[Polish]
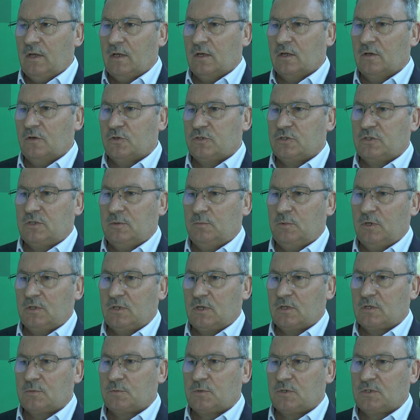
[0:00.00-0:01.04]
E, gościmy
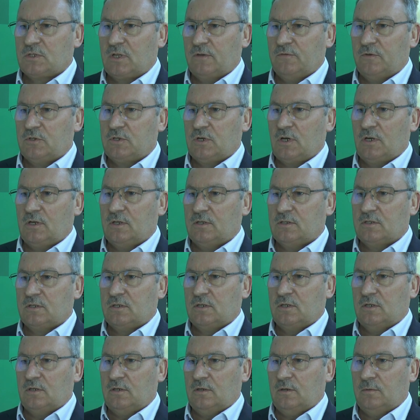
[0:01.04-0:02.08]
też przedstawicieli z
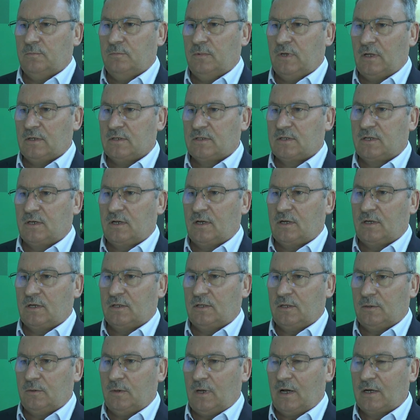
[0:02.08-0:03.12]
e, Bialskiej
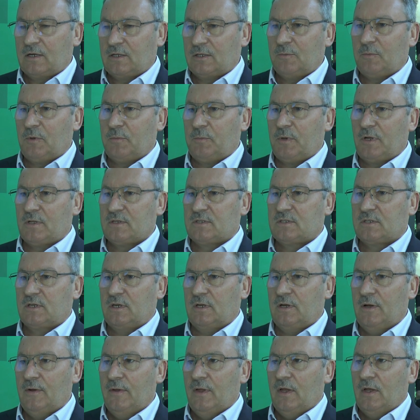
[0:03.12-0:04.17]
Akademii, Akademii
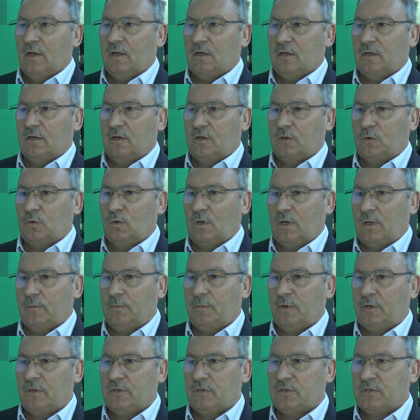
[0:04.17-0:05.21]
Bialskiej, która
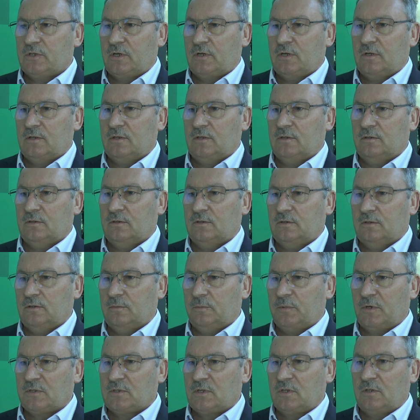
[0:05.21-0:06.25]
będzie
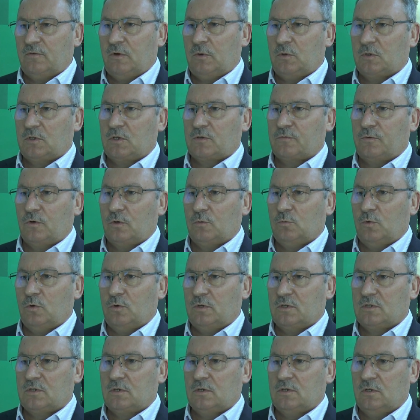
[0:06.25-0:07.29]
prezentowała też
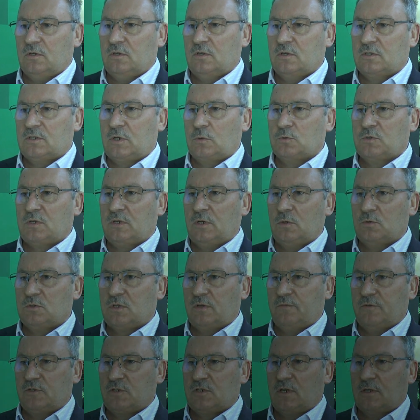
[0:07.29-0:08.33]
formuły kształcenia
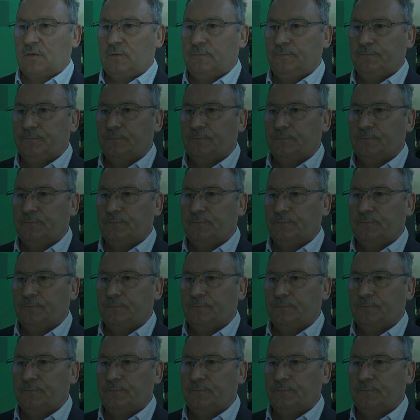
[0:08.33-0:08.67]
ustawicznego,